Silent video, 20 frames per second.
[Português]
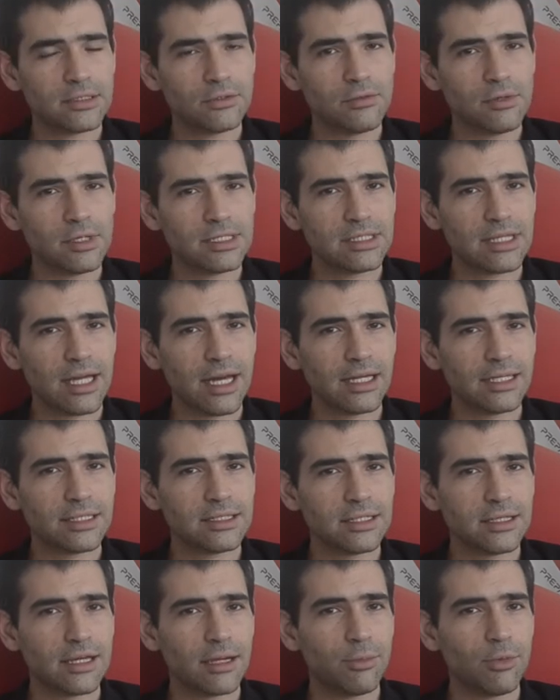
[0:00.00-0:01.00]
duas
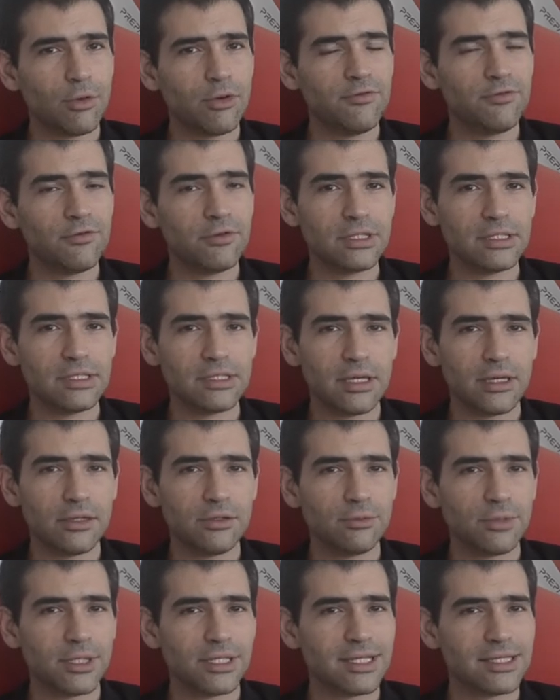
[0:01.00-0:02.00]
áreas acabou
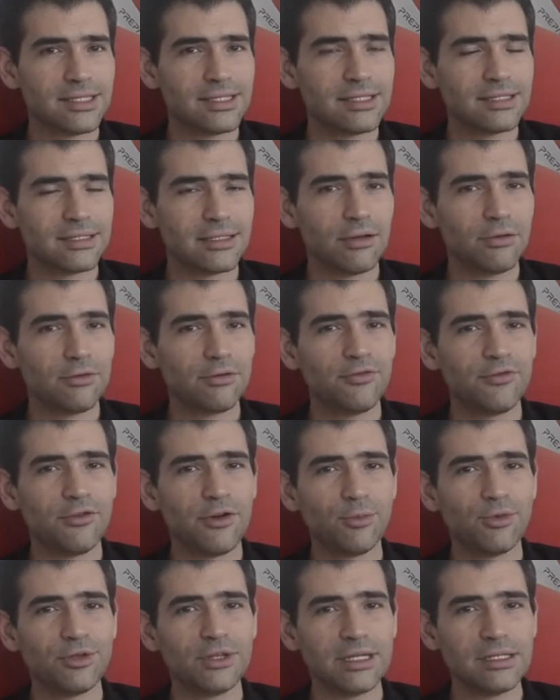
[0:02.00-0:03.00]
influenciando uma decisão que
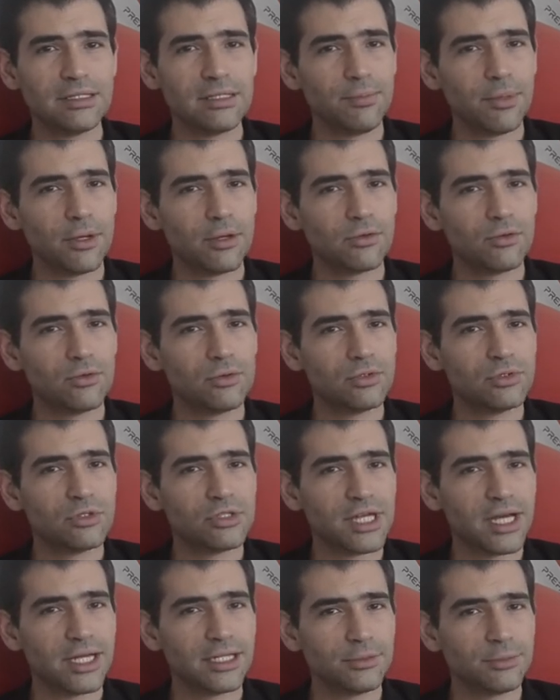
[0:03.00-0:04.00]
foi a mudança para o curso
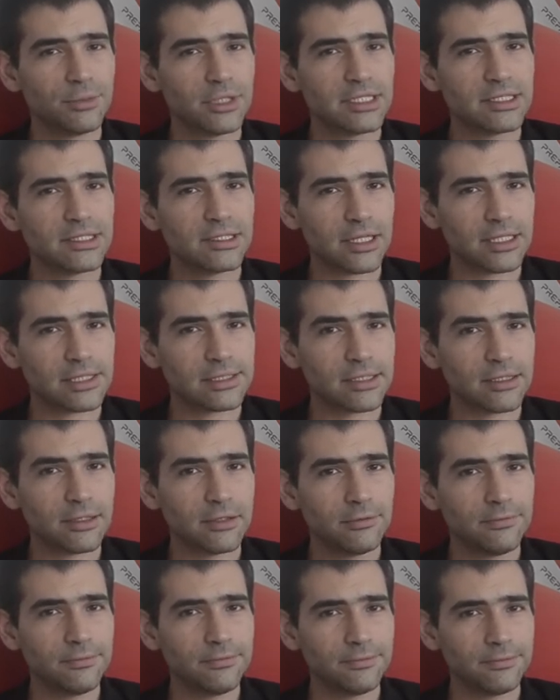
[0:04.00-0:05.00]
de administração